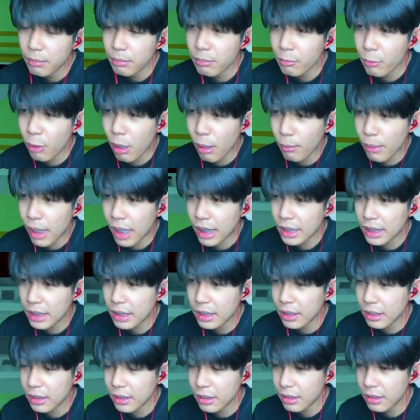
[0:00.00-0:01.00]
ความรักนี่
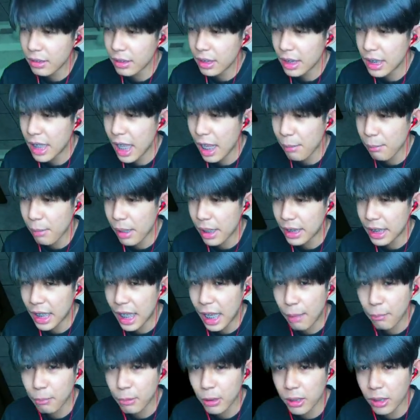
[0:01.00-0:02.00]
คือยิ่งใหญ่มากนะค
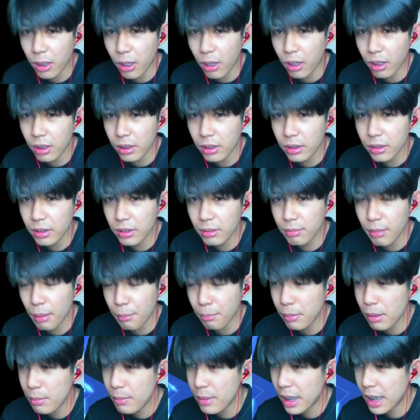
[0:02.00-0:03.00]
รับน้องๆแบบ
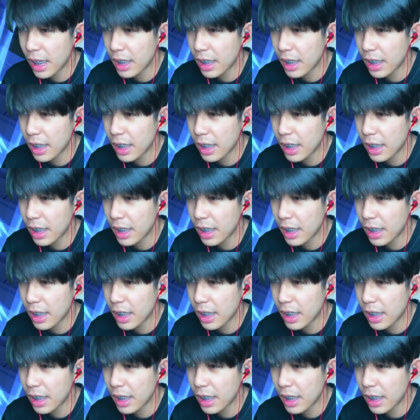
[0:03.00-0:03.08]
ไม่มีอะไร